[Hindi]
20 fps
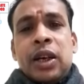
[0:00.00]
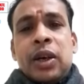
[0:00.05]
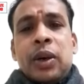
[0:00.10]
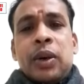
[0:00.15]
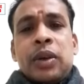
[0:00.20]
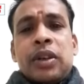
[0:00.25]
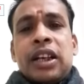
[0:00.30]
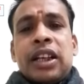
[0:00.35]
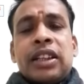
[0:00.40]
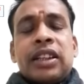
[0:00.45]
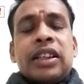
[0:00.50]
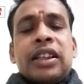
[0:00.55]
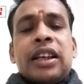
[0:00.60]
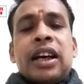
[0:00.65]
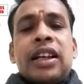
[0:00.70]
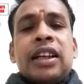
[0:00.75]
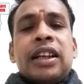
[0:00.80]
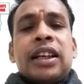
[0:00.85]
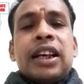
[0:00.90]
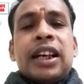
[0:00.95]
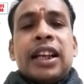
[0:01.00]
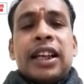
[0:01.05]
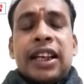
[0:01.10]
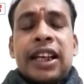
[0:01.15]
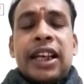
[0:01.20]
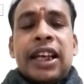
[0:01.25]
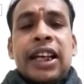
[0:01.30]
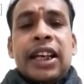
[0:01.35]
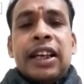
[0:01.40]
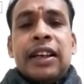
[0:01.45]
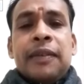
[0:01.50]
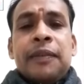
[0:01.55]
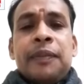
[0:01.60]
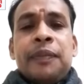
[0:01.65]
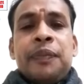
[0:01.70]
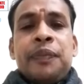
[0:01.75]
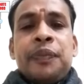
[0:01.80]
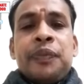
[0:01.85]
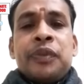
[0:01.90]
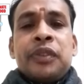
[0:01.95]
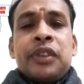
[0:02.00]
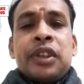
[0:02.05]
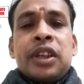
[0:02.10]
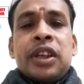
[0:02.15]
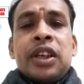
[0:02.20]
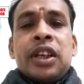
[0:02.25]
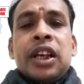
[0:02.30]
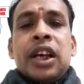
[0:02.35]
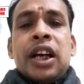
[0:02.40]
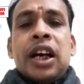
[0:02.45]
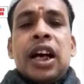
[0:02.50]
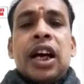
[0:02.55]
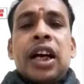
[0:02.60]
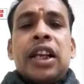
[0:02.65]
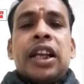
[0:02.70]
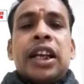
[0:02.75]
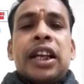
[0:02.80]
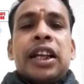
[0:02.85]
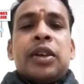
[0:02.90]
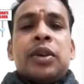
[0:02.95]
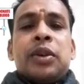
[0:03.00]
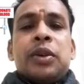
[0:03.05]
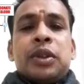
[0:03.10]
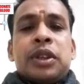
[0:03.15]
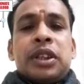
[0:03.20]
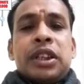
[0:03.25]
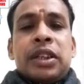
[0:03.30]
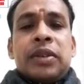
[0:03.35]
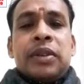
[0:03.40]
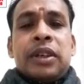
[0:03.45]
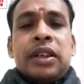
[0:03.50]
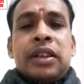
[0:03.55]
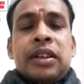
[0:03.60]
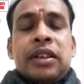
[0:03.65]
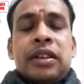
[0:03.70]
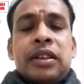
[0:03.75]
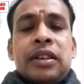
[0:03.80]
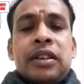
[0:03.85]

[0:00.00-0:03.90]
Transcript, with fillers: और रक्तदान करके अनेकों जीवन